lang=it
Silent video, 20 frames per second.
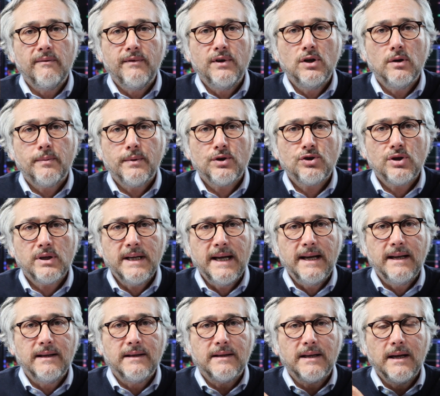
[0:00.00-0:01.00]
video
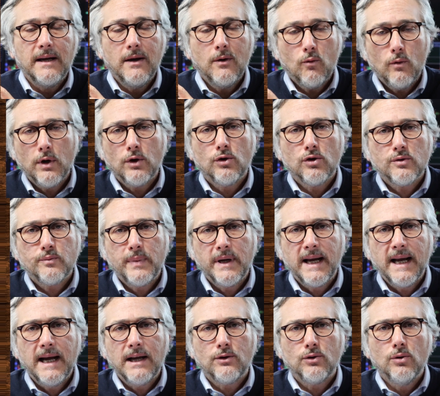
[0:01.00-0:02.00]
precedente, quando ho
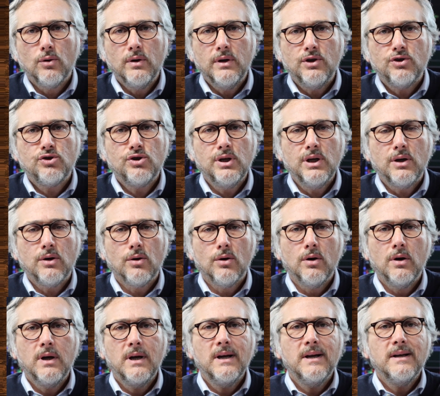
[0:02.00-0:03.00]
spiegato il
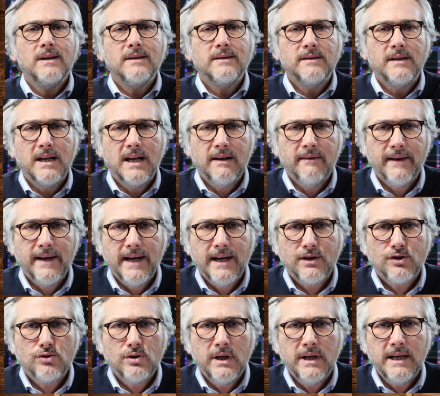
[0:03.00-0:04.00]
ciclo delle
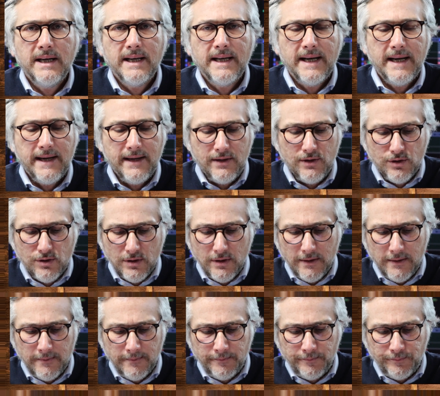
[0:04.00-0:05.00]
variazioni di range,
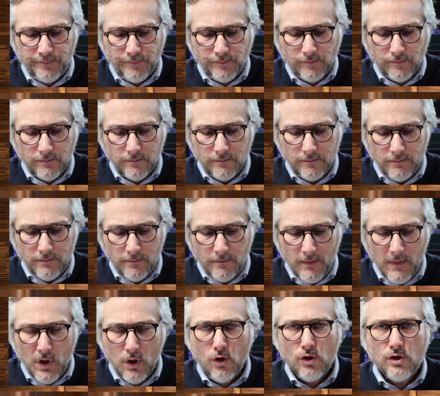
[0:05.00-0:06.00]

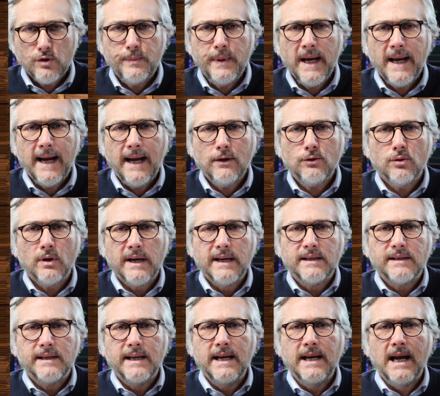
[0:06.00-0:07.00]
ho spiegato che
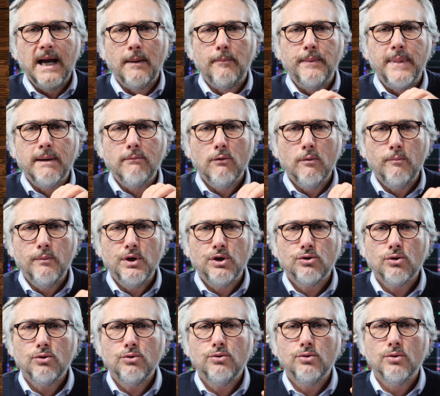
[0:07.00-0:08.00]
se abbiamo
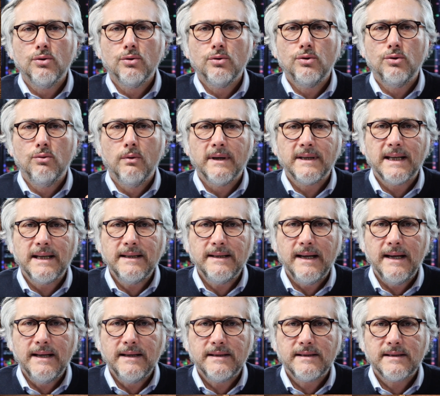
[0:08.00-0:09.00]
bisogno di una
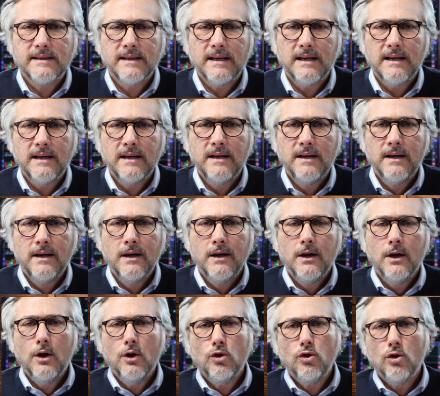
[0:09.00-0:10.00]
tendenza,
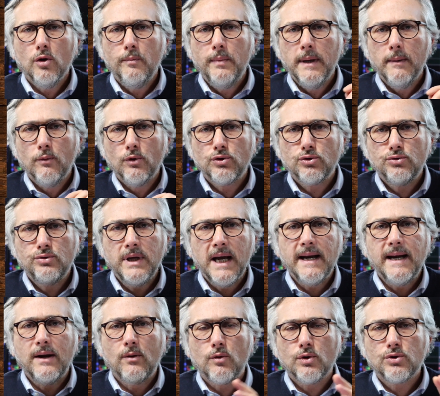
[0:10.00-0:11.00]
dobbiamo
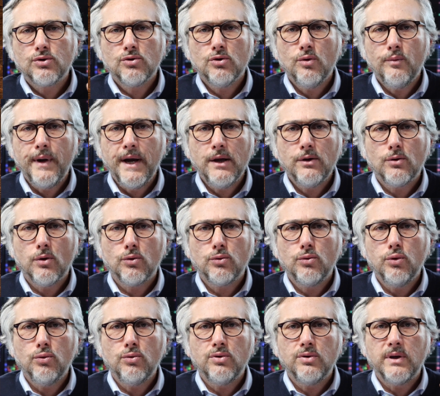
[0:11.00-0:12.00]
studiare in questo momento
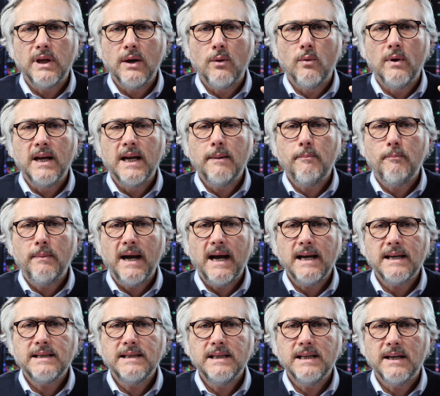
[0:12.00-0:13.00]
tutte quelle
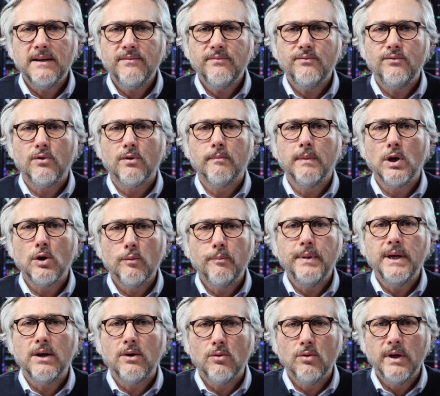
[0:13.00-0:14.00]
basi che formano
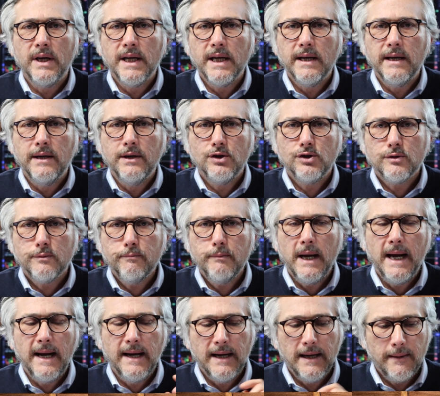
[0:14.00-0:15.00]
piccoli range.
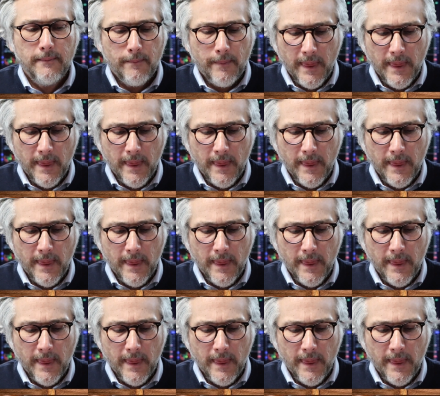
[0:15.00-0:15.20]
Bene.